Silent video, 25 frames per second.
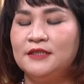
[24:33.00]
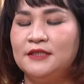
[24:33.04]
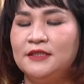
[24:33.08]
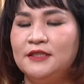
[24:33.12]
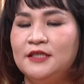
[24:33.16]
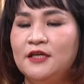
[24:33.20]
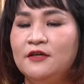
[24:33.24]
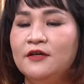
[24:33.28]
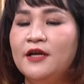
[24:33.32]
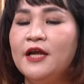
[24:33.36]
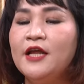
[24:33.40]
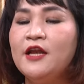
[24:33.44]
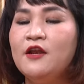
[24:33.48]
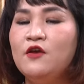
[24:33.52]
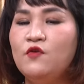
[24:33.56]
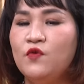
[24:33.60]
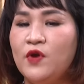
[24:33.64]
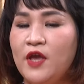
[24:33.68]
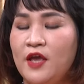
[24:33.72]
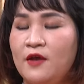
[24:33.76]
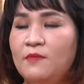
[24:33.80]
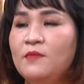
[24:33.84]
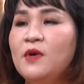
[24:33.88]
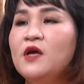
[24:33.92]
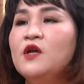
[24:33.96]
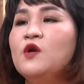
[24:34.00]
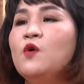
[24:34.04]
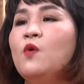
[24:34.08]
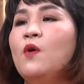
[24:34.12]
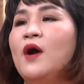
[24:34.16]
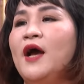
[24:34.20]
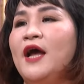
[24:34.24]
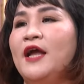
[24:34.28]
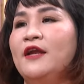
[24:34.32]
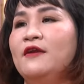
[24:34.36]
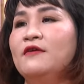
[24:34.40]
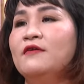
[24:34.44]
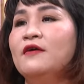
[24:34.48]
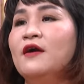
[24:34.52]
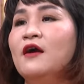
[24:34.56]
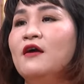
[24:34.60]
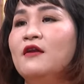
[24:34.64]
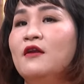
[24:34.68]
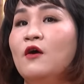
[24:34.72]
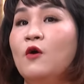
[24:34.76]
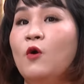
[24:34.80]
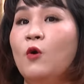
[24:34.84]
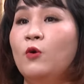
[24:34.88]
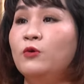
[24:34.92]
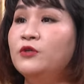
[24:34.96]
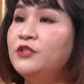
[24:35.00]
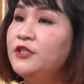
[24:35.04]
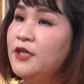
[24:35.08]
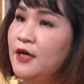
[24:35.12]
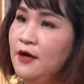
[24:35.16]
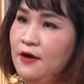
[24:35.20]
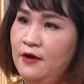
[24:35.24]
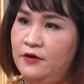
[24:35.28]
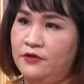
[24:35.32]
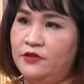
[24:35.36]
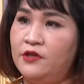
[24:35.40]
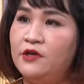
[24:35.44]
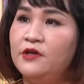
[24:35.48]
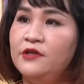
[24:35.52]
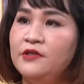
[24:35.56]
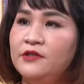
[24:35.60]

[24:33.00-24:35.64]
những cái điều kiện bên ngoài được coi là hỗ trợ thôi